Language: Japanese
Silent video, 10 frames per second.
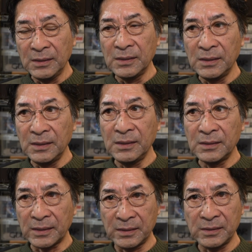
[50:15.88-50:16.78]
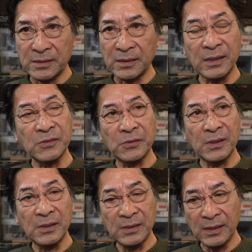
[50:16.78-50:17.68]
えー、だけでしたでそ
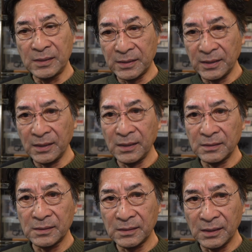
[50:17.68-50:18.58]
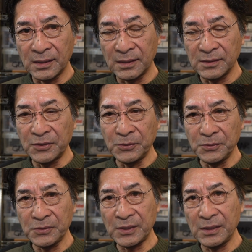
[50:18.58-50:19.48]
れで出来上がった
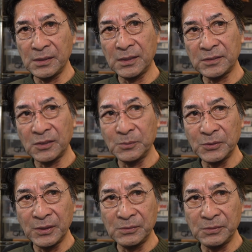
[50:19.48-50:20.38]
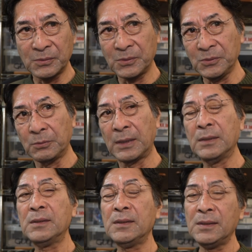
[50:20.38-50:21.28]
量産型のモデルを今度は
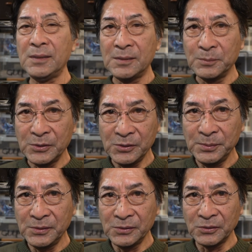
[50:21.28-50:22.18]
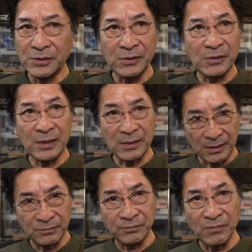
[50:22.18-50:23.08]
ブルーブルーのテスターさ
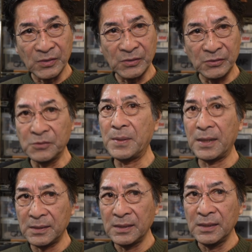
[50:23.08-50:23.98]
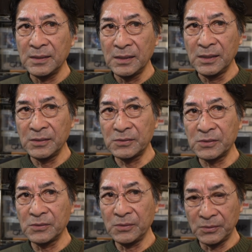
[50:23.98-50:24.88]
ん数名
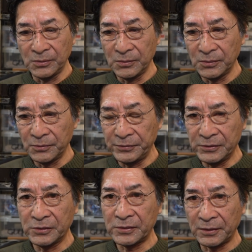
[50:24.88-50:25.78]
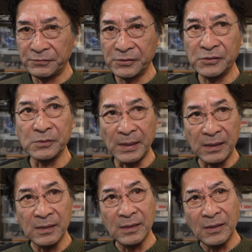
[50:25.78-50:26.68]
インクスのフィールドスタッフ数名
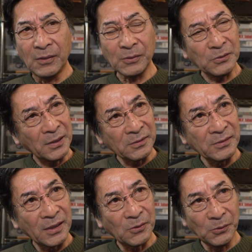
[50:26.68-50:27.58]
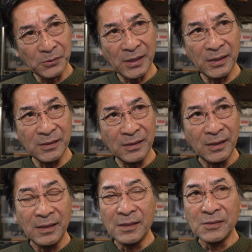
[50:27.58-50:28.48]
おそらくね合計
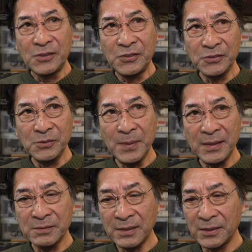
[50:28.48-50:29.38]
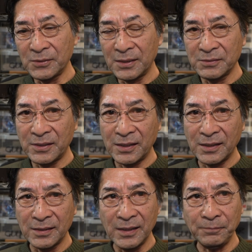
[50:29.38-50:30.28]
10名ぐらいの
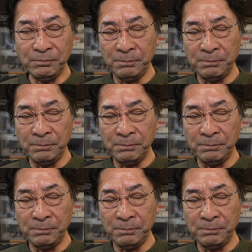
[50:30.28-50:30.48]
アングラーがね